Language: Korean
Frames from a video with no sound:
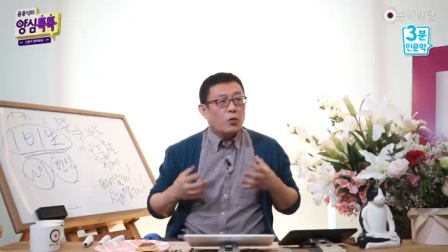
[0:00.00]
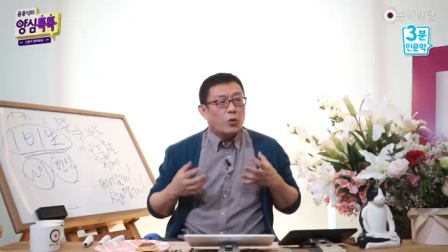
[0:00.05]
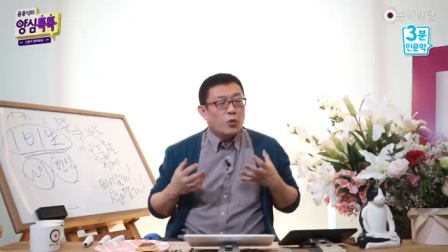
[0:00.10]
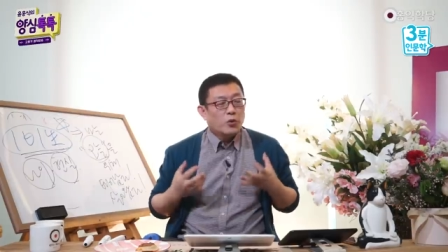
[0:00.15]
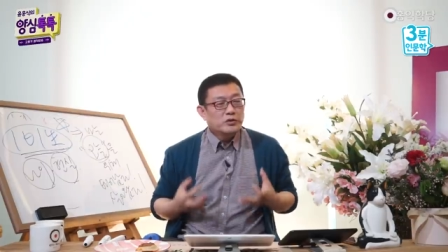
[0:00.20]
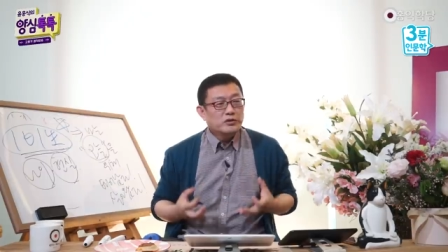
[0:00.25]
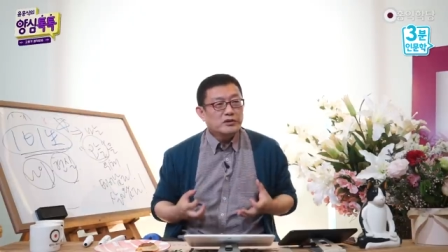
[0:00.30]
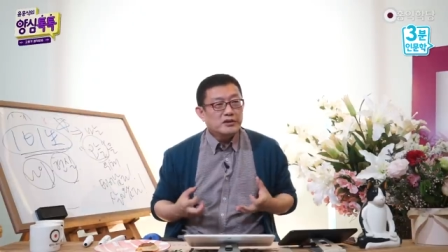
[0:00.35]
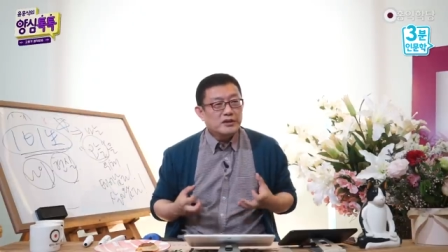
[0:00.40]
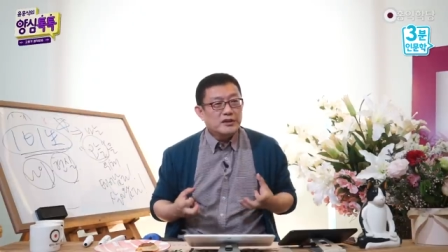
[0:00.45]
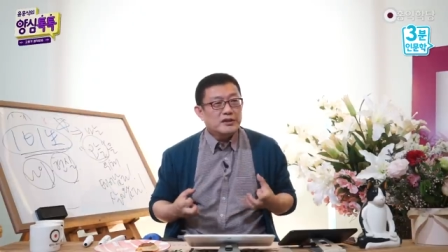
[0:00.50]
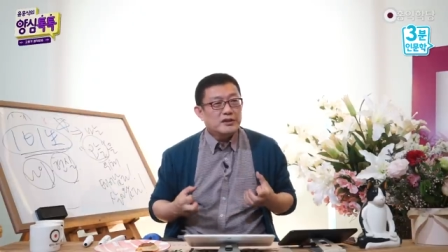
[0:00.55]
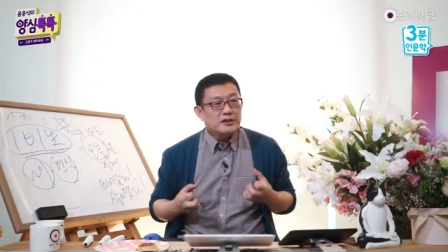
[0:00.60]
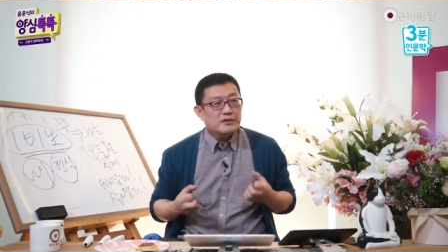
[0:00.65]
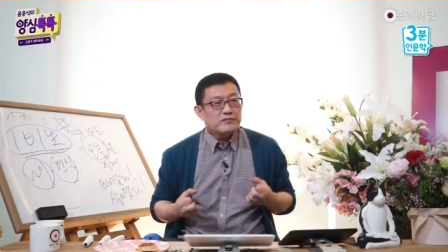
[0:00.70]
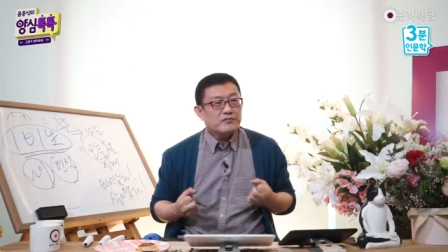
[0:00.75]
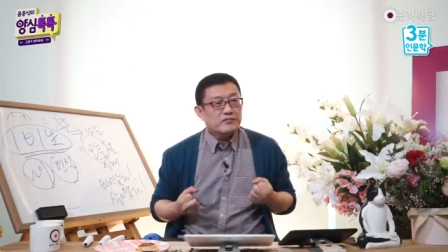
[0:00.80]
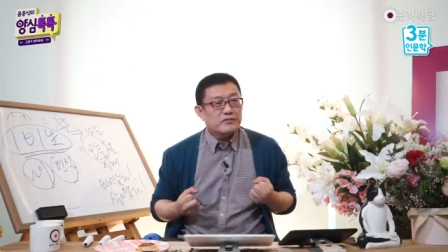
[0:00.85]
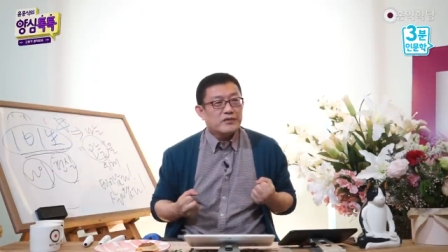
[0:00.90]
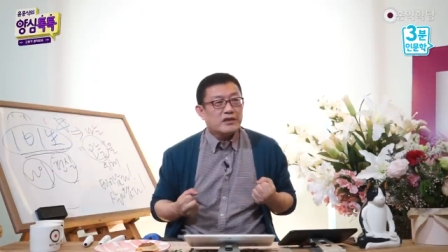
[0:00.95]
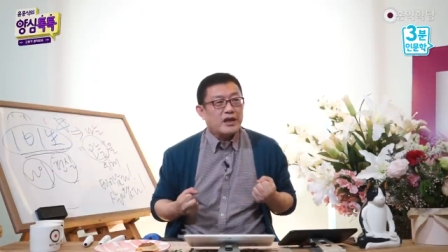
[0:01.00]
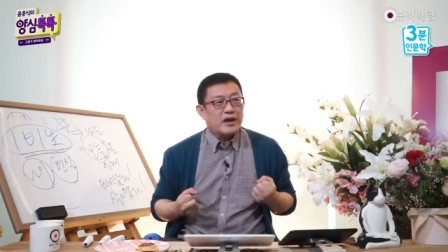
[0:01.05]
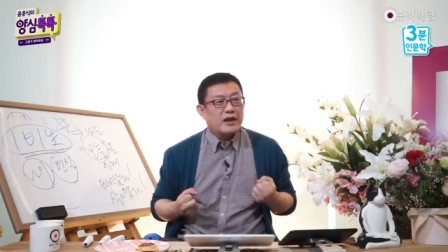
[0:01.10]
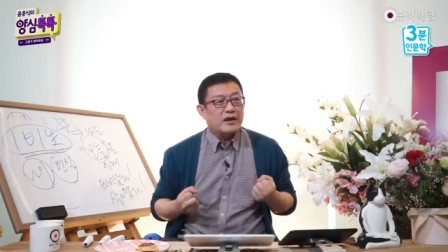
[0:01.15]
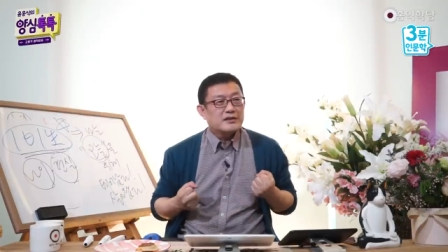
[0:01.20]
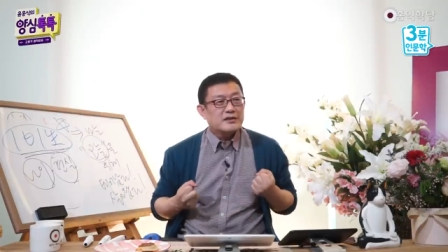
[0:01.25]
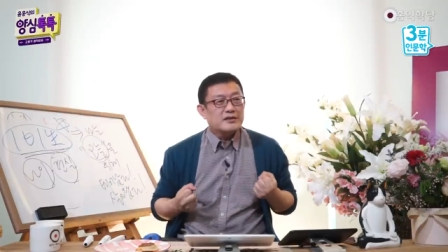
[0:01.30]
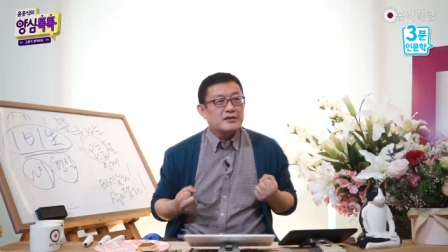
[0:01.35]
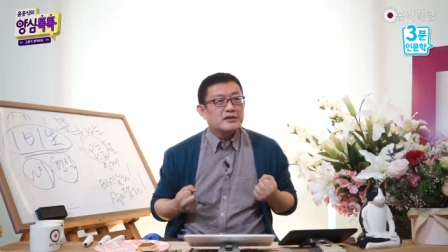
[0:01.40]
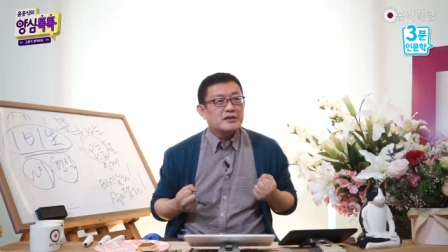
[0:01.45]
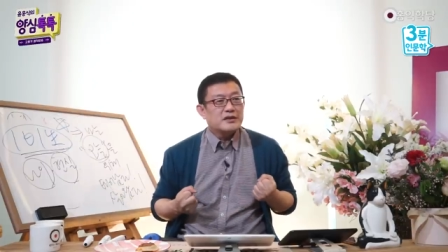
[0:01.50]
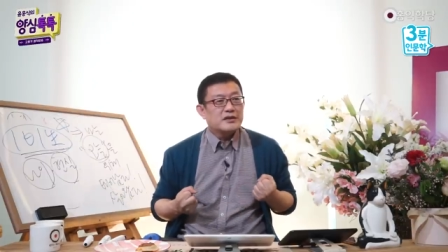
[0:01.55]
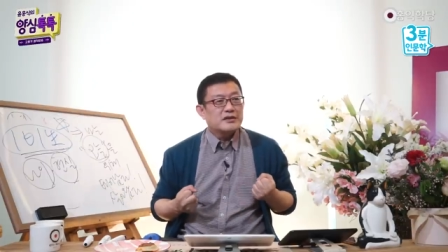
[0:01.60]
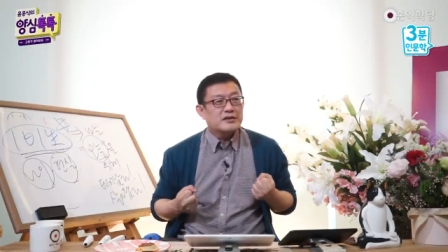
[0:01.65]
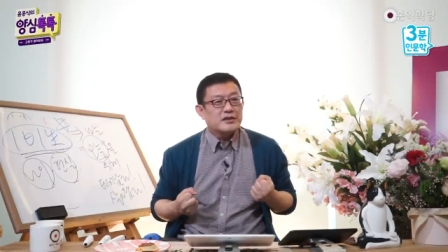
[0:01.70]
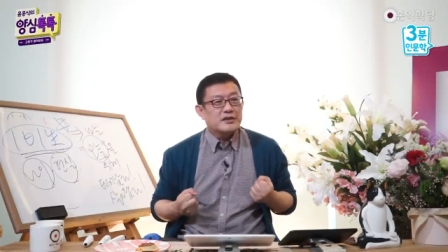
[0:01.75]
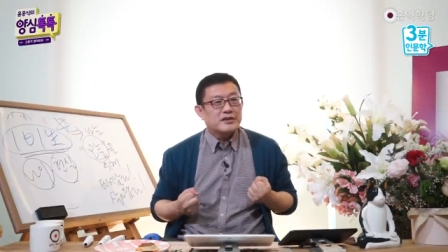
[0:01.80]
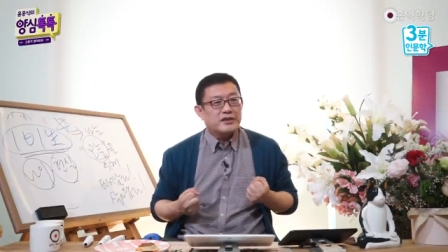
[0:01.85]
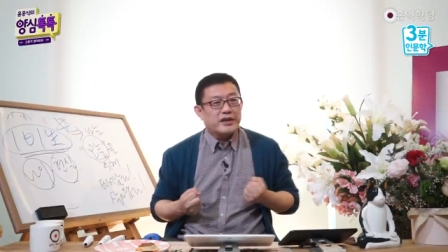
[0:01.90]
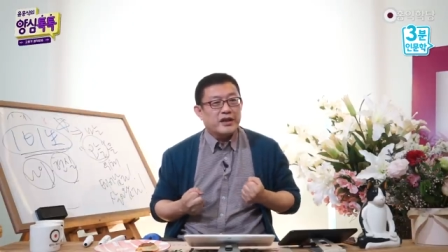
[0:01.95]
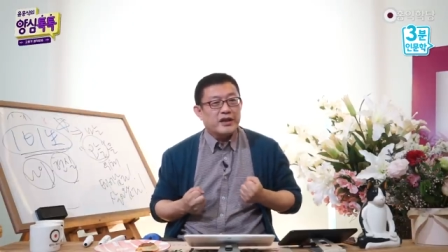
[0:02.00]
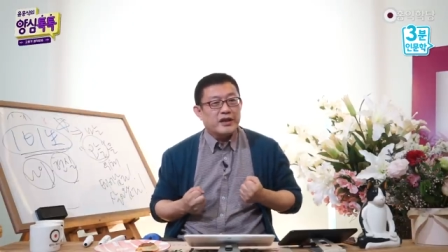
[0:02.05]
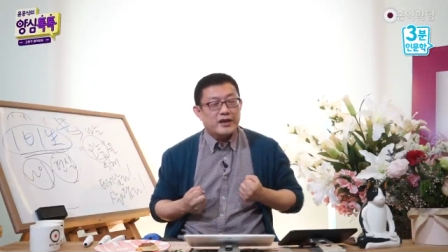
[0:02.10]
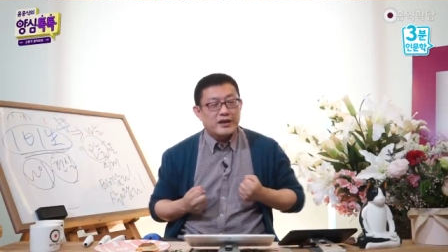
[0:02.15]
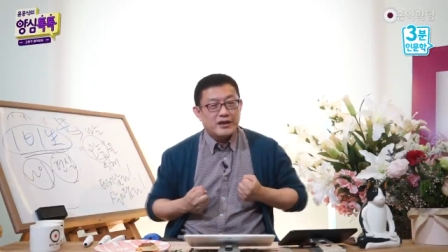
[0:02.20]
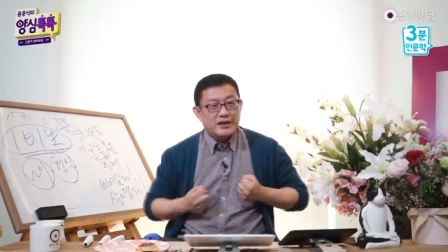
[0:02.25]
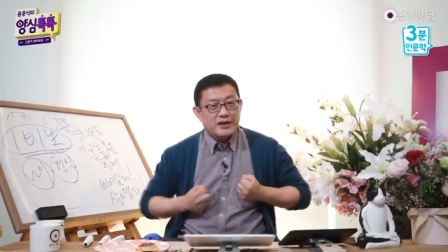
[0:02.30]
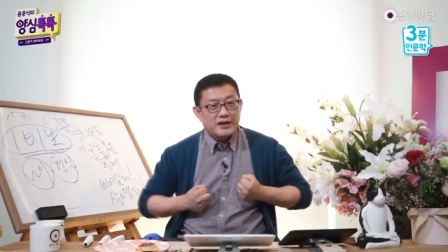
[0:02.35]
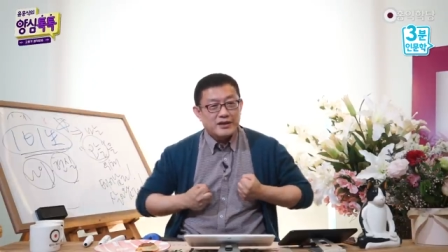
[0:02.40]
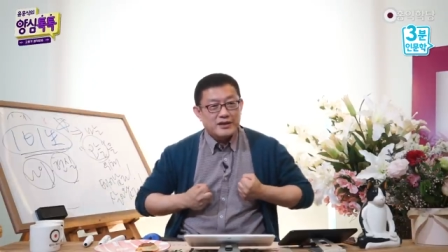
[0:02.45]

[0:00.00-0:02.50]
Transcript: 오늘이 내가 진짜 이제 내